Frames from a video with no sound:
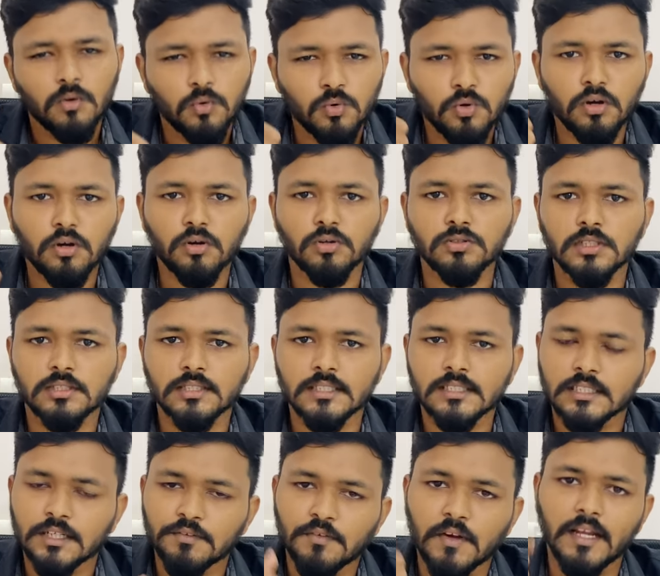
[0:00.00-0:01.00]
இன்னும் கொஞ்சம்
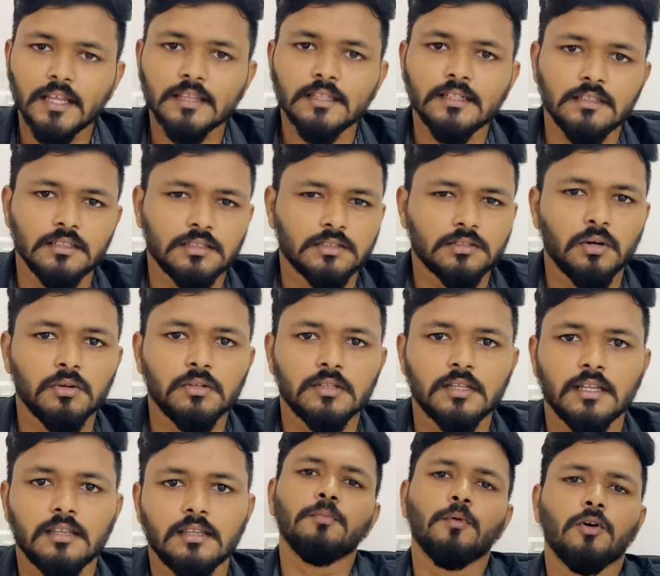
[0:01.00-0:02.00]
சிக்ஸ்டி ஃபைவ்லேருந்து டிஸ்கவுண்ட்
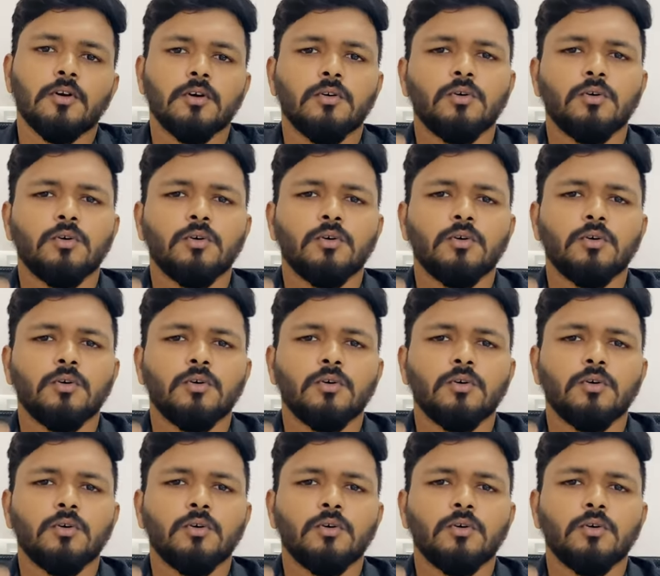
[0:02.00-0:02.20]
தந்து